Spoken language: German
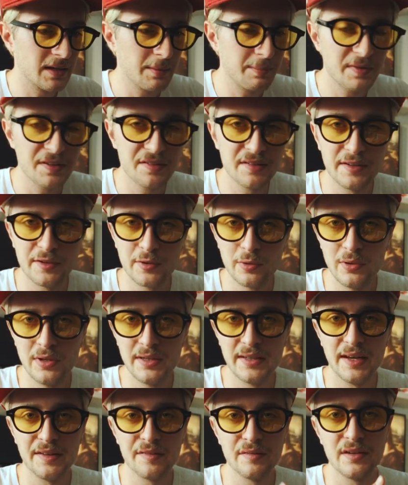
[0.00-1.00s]
gibt es
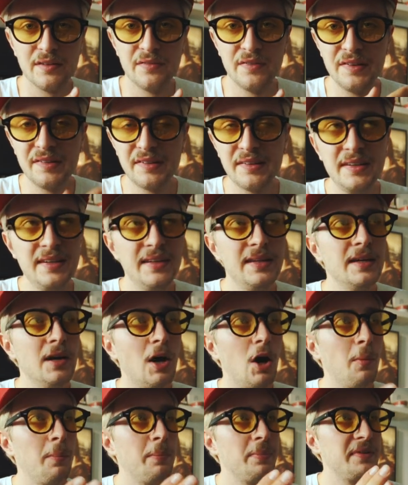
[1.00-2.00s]
natürlich, also ihr wisst nie,
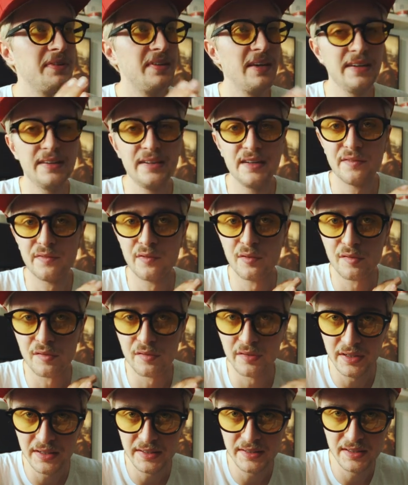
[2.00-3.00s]
ob Technik
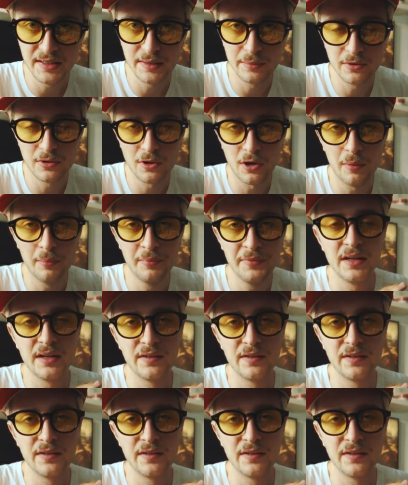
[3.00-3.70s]
funktioniert, die ihr bekommt.